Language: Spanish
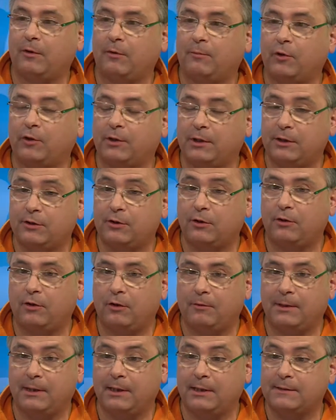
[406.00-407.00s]
por niños,
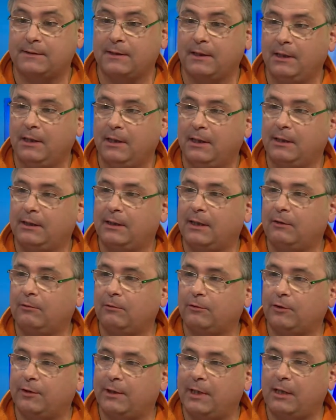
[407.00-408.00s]
jóvenes y
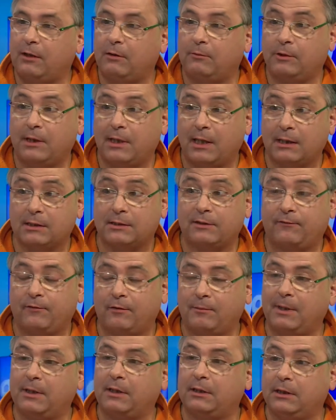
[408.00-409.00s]
adultos de la comunidad que se forman en